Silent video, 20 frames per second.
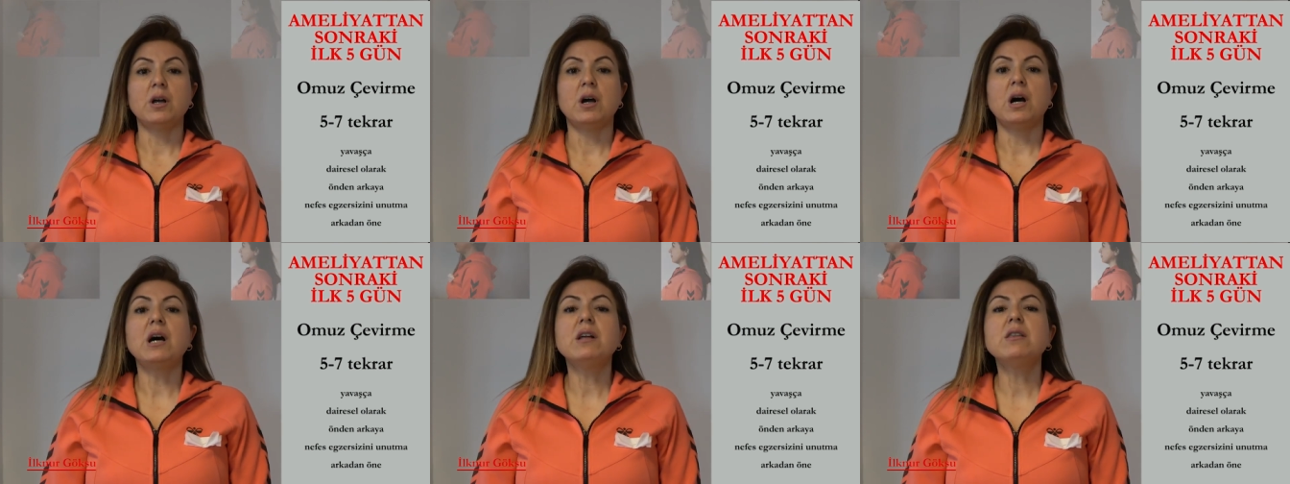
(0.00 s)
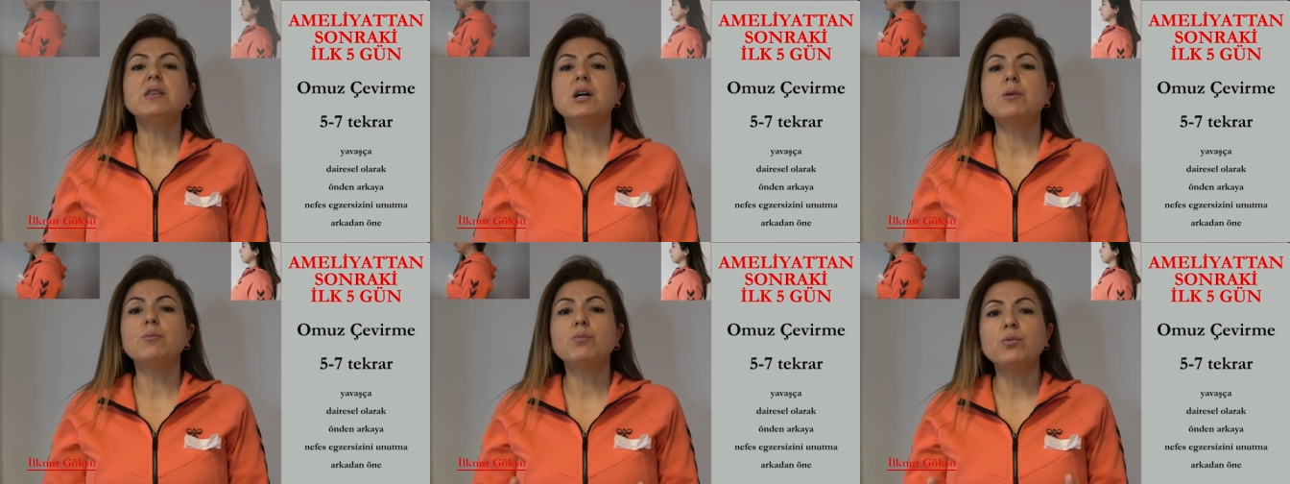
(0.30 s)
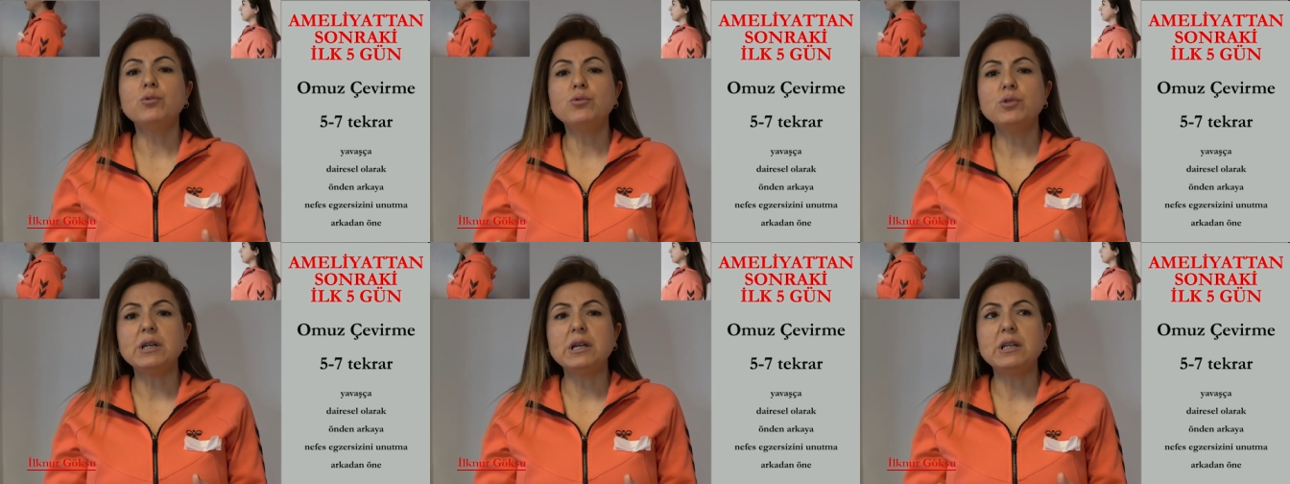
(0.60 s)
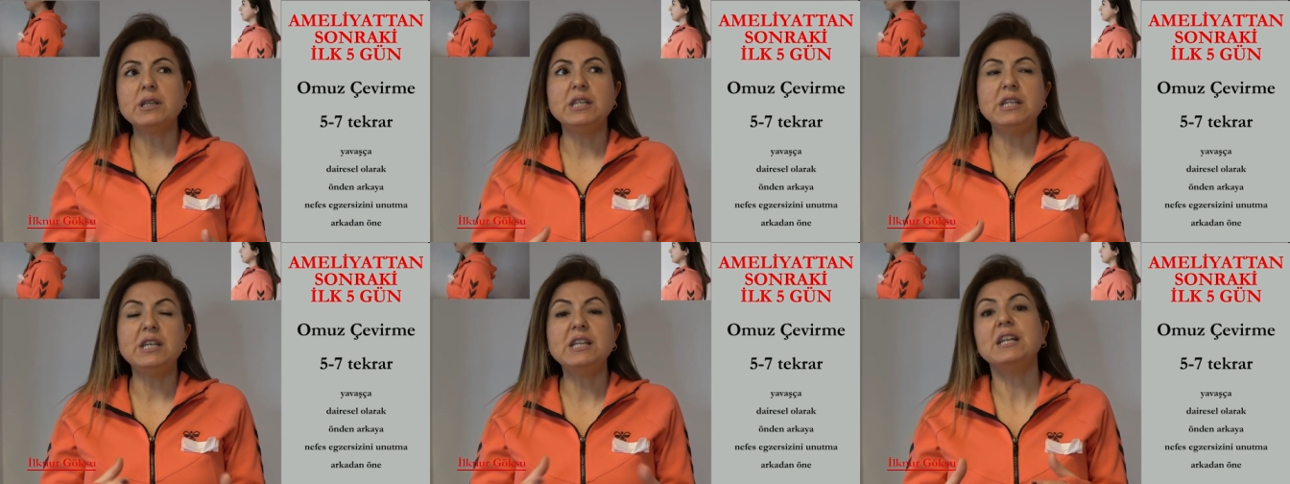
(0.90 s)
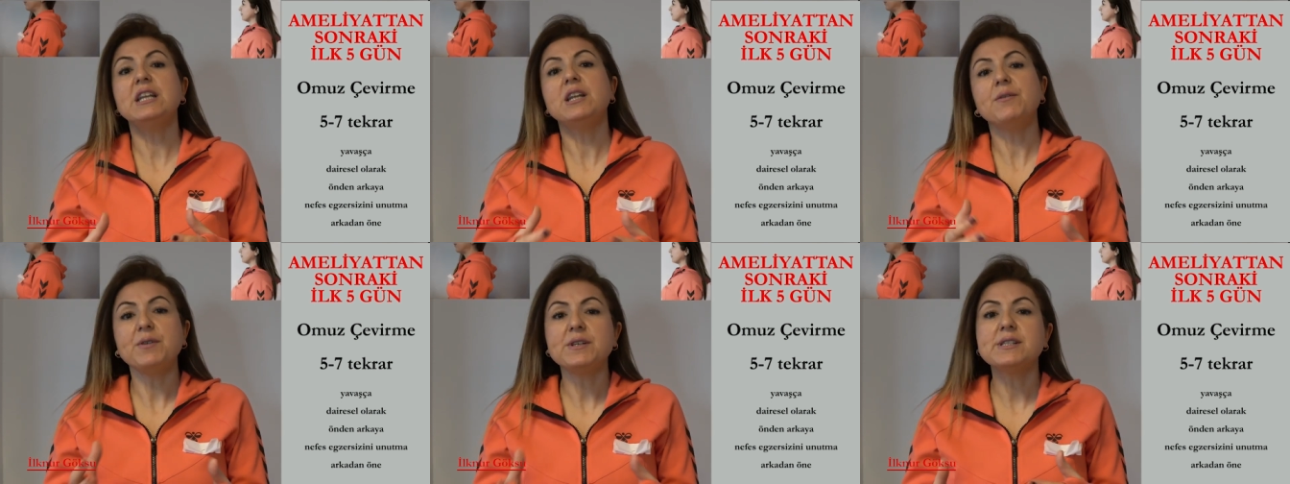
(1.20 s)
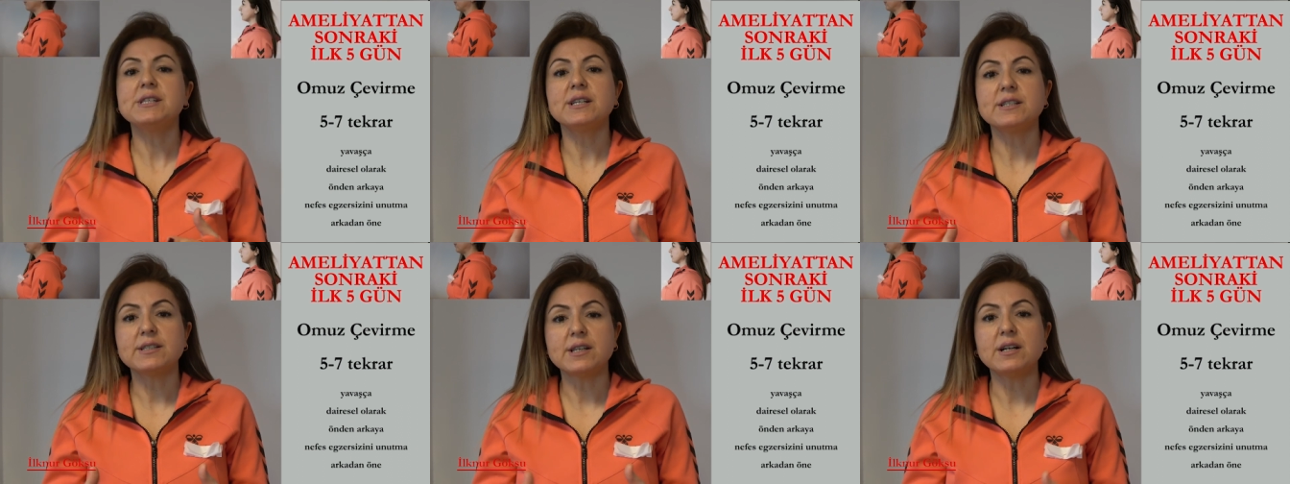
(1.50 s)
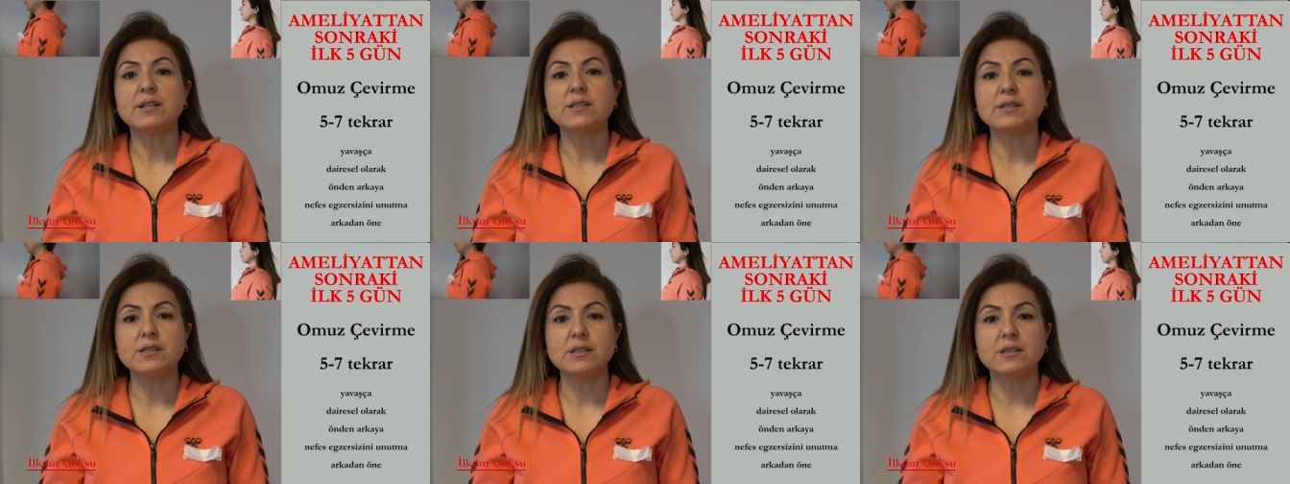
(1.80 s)
Hatta bundan yine nefes
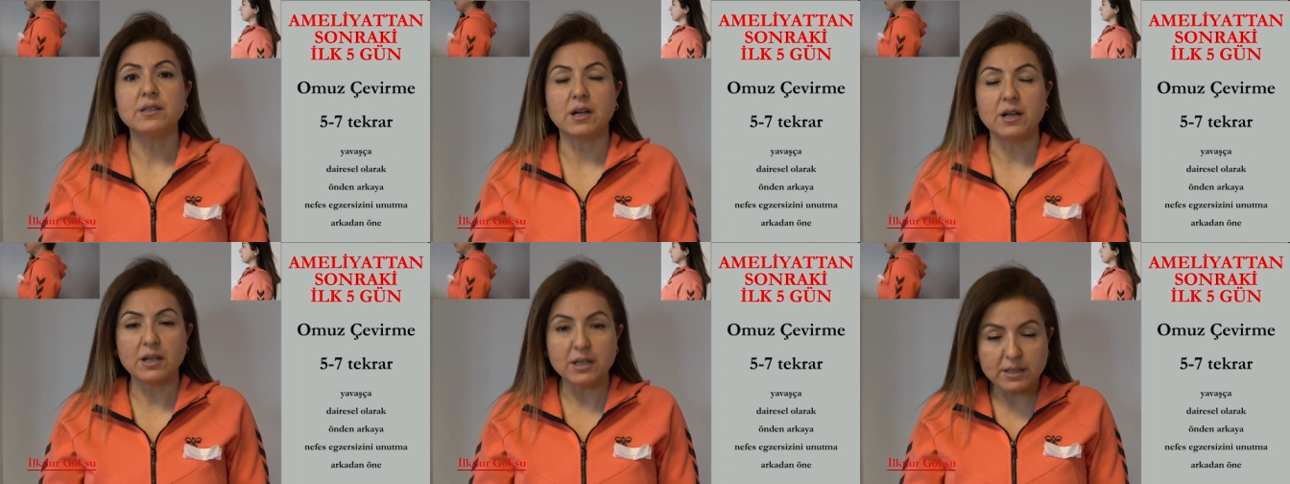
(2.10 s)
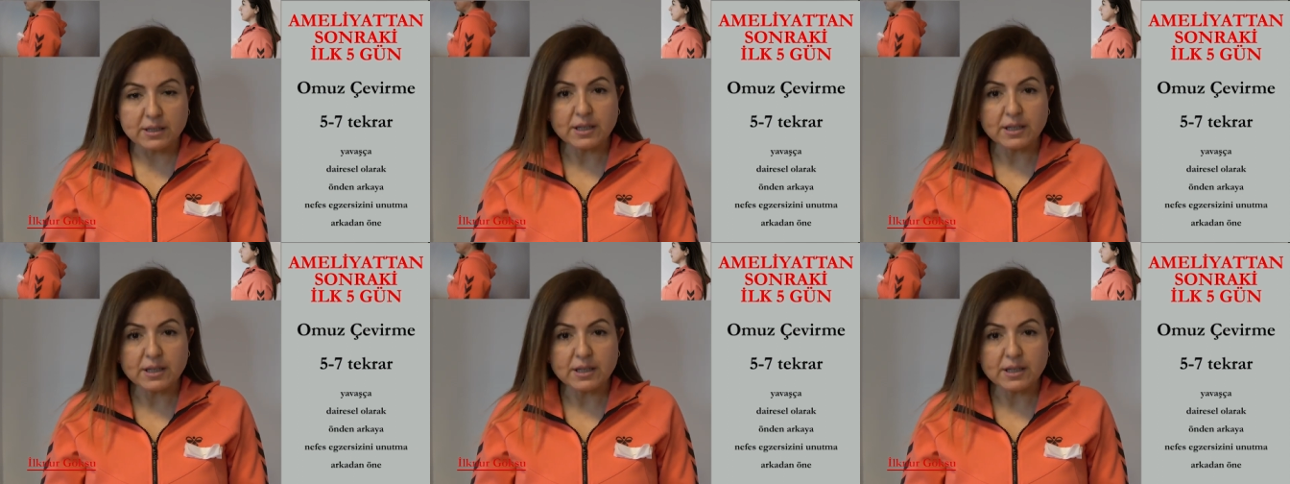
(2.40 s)
egzersizini dahil